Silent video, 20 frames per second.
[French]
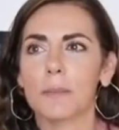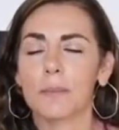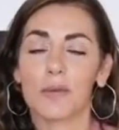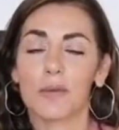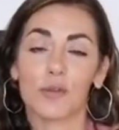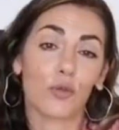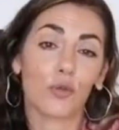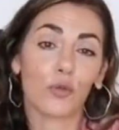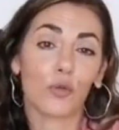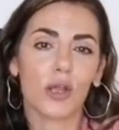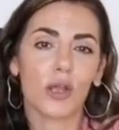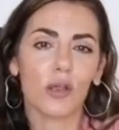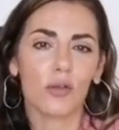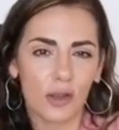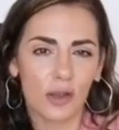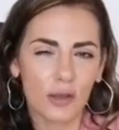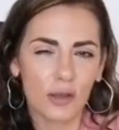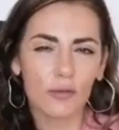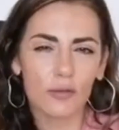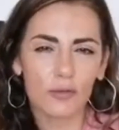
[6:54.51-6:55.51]
Parce qu'on est en
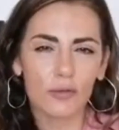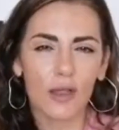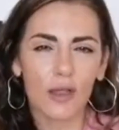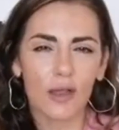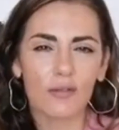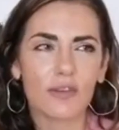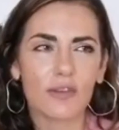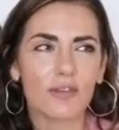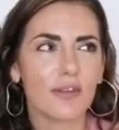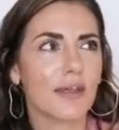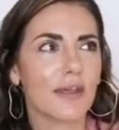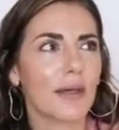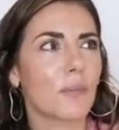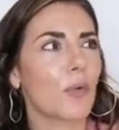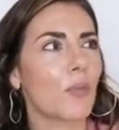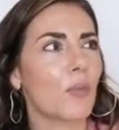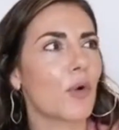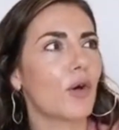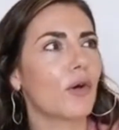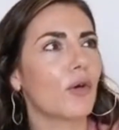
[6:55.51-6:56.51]
train de traverser un
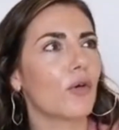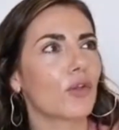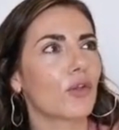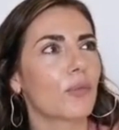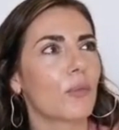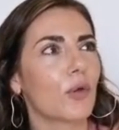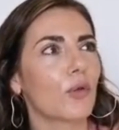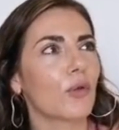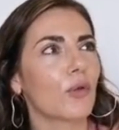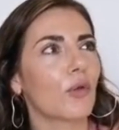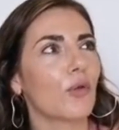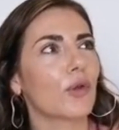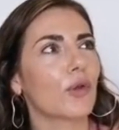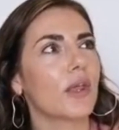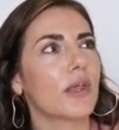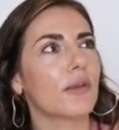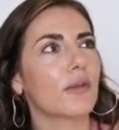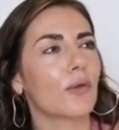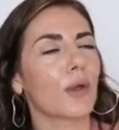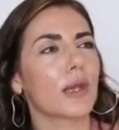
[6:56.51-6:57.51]
moment hautement
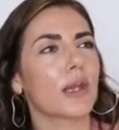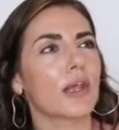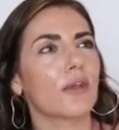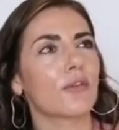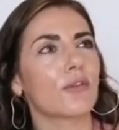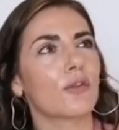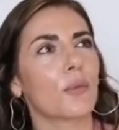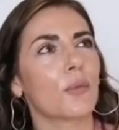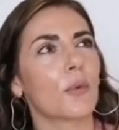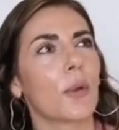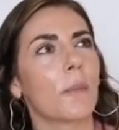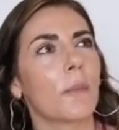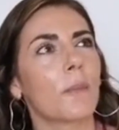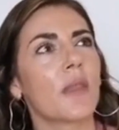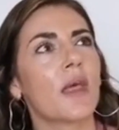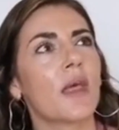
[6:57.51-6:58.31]
uranien, en ce moment.